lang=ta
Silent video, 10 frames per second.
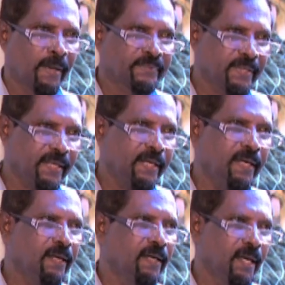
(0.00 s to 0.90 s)

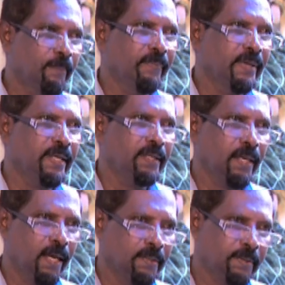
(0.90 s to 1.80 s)
பத்திரிகைகள் என்பவை
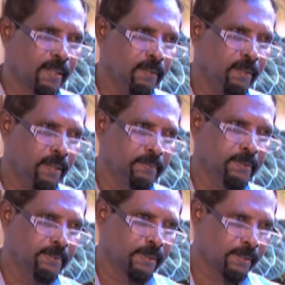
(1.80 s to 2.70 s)

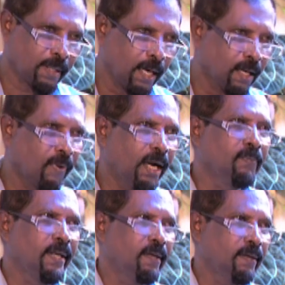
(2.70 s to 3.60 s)
அந்த தற்கால
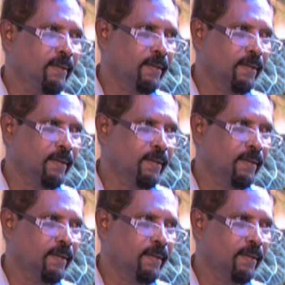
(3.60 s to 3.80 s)
வாழ்வில்